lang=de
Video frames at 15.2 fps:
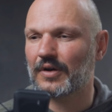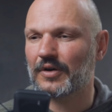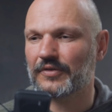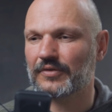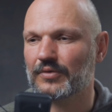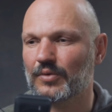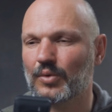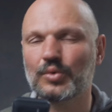auch
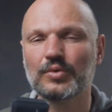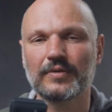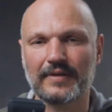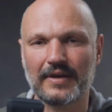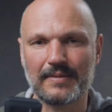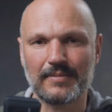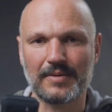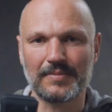so ein
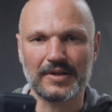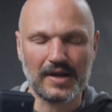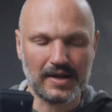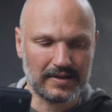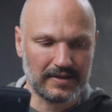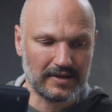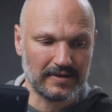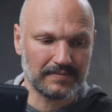Grundthema mit
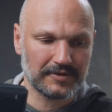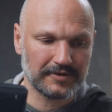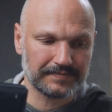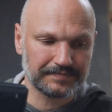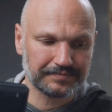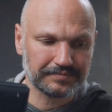angibt.